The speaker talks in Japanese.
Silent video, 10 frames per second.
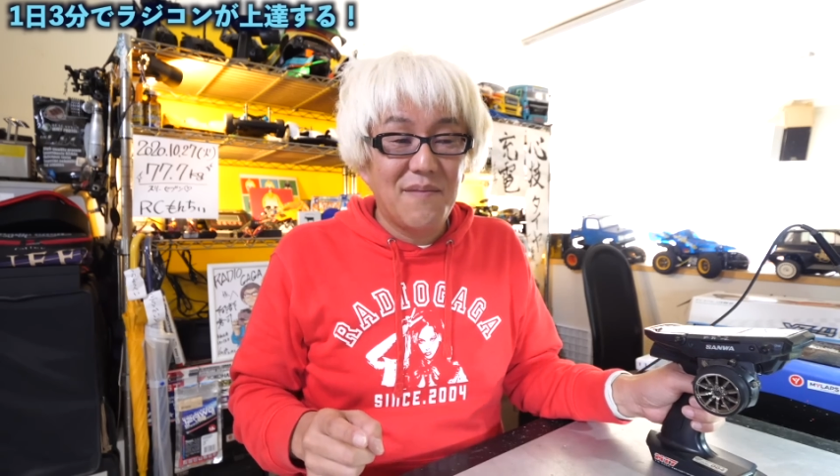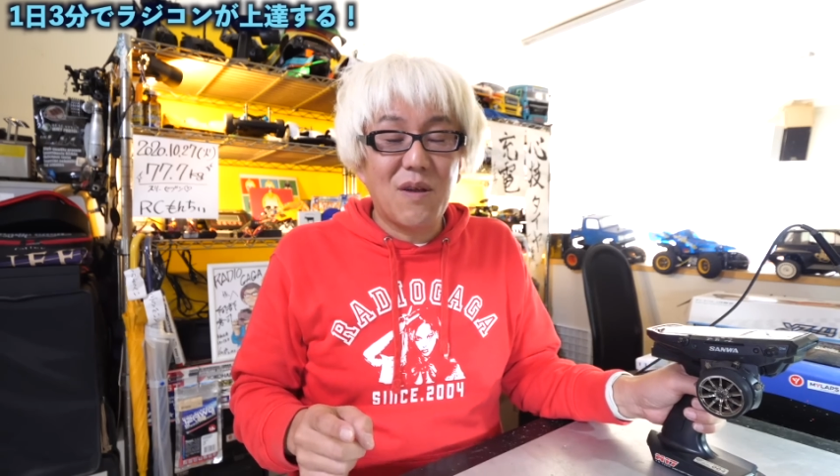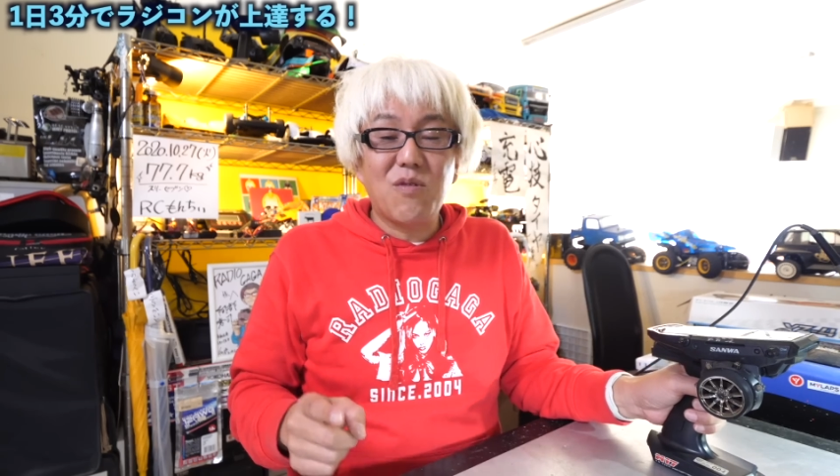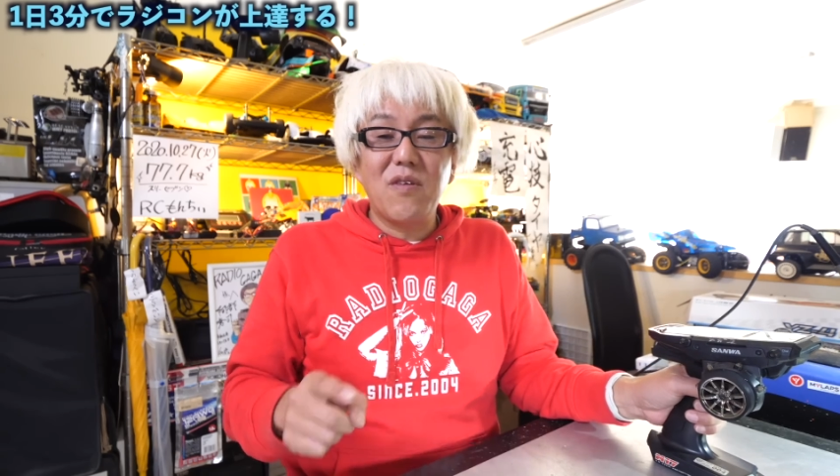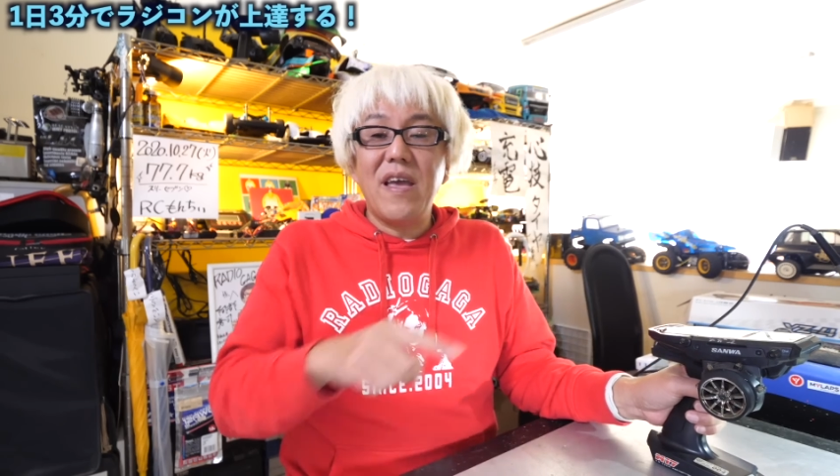ま
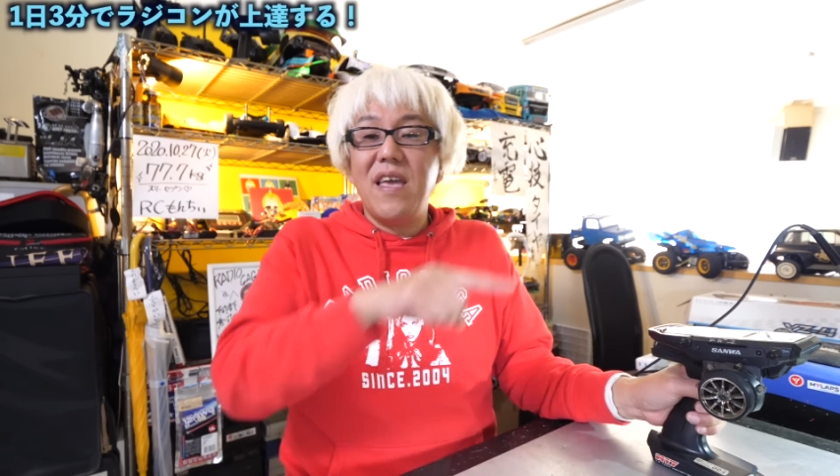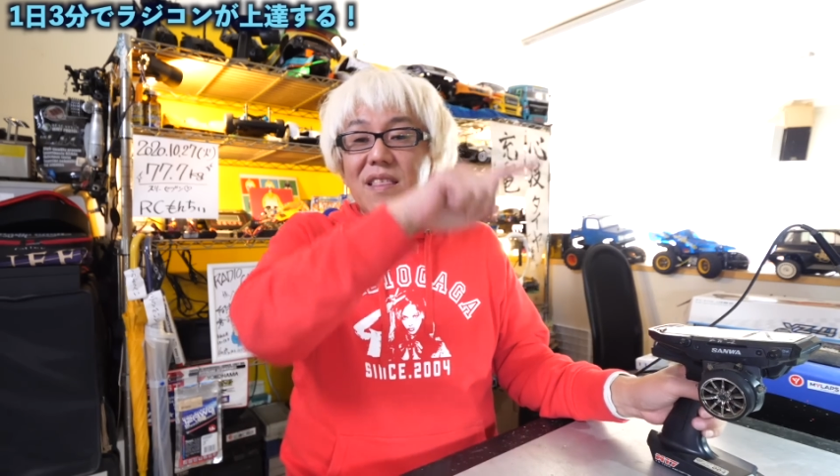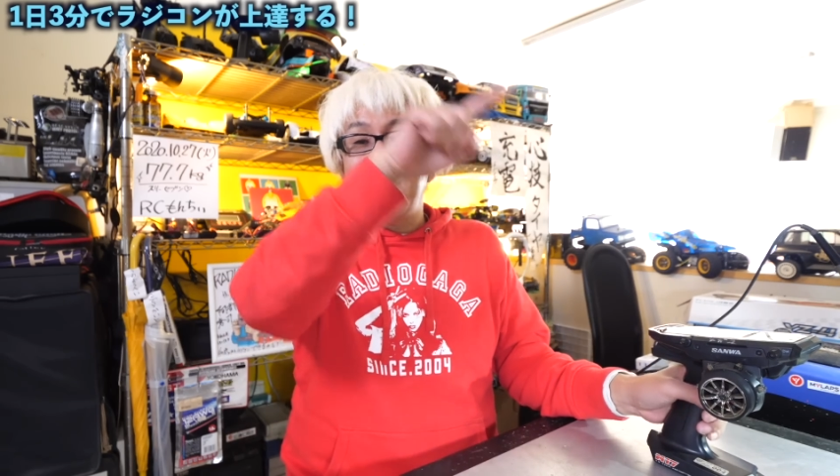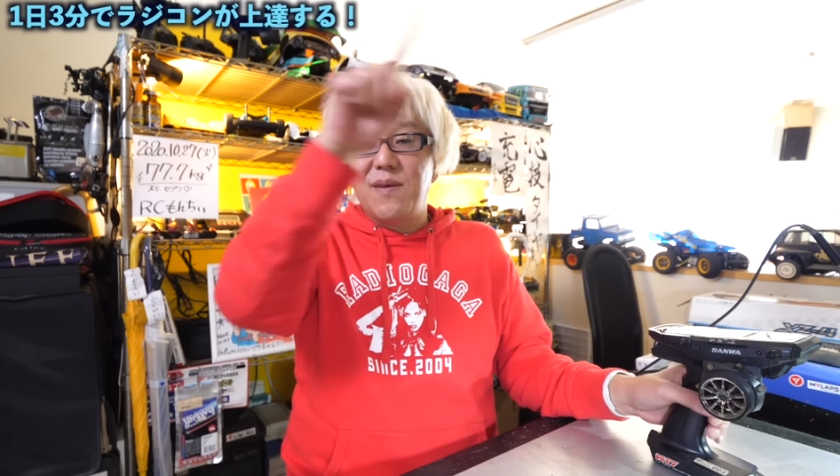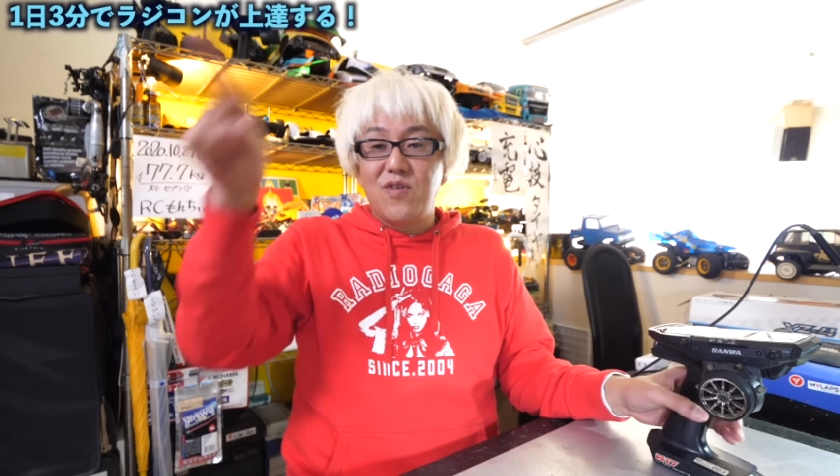あこれは
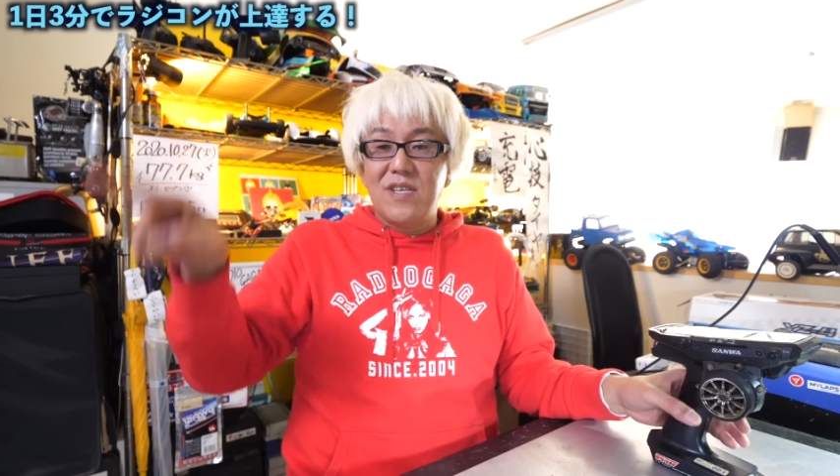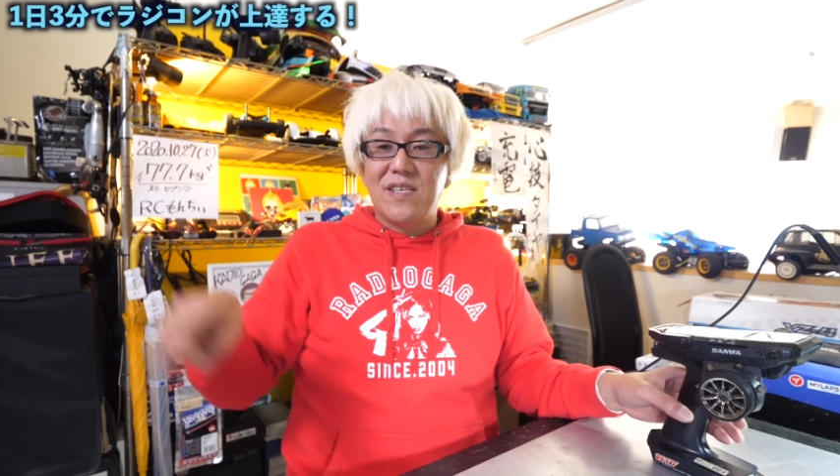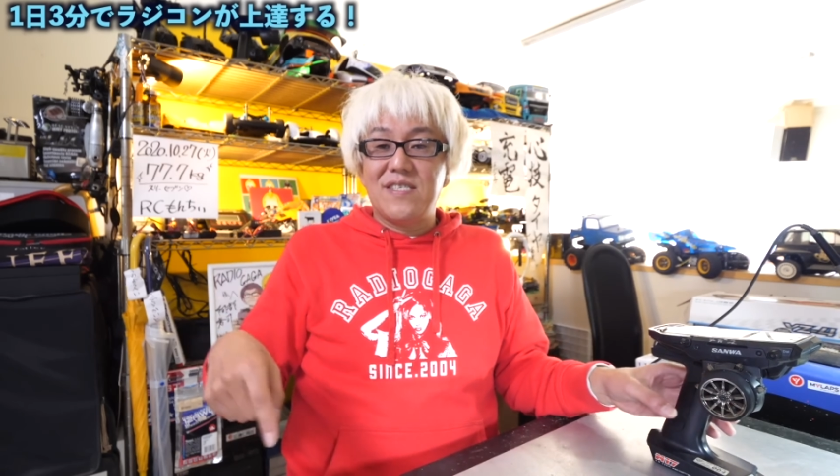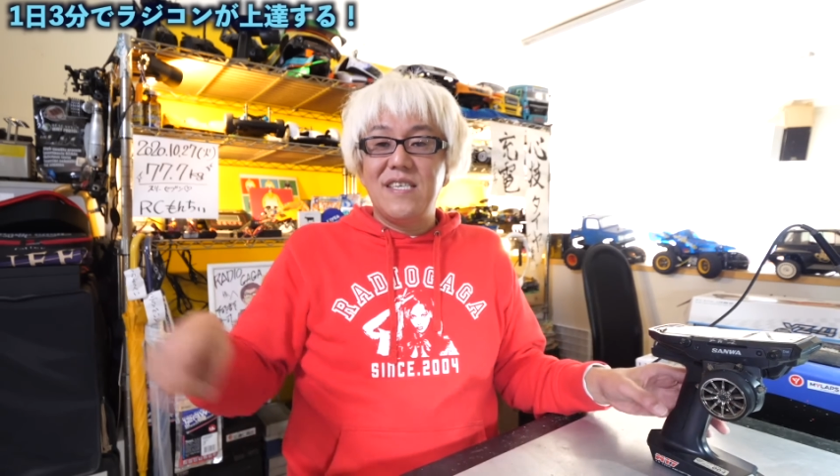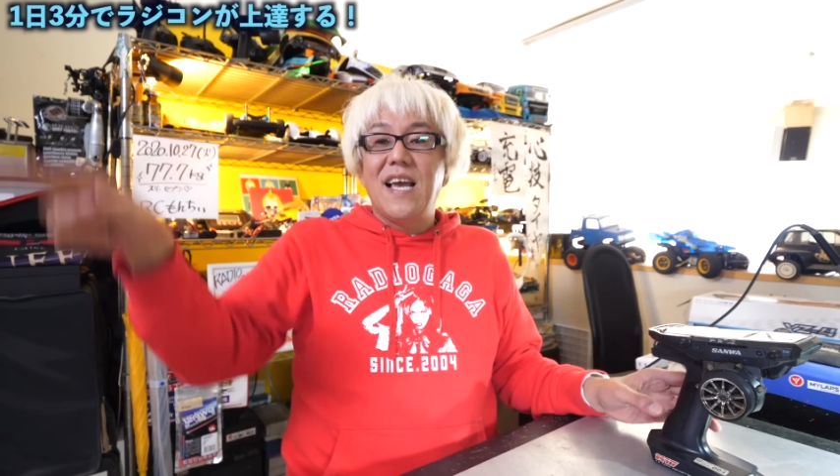円でもいいで
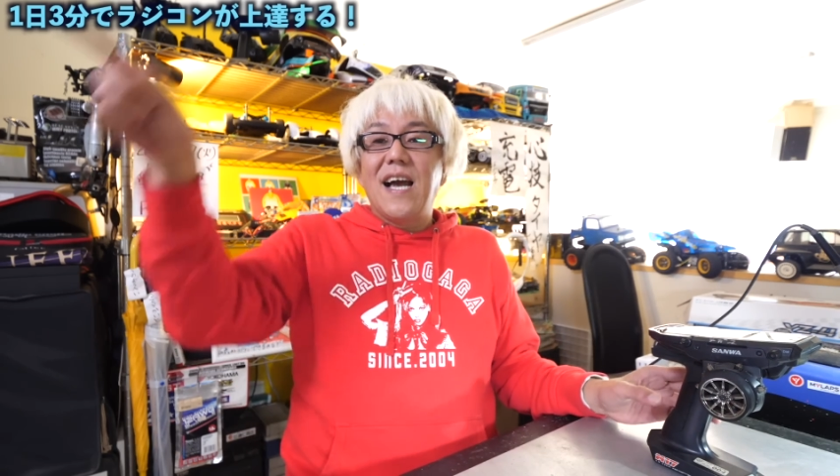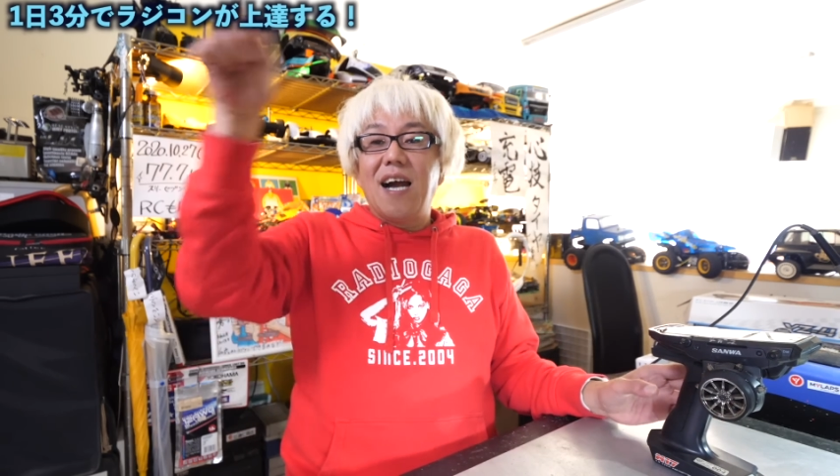すし、